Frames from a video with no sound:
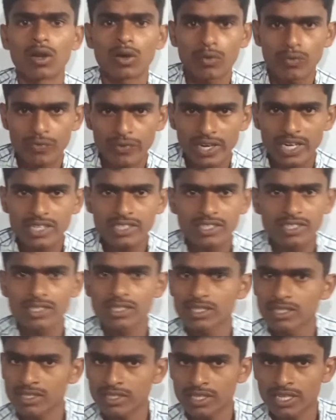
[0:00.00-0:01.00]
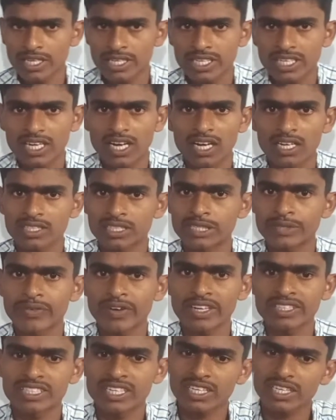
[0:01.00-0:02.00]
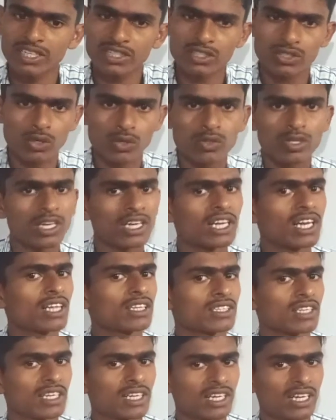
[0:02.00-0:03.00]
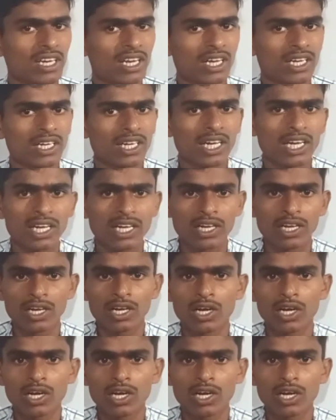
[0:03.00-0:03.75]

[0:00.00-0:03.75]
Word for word: हेलो फ्रेंड्स देखिए आज डिवाइजर का चौथा क्लास लेकर आए हैं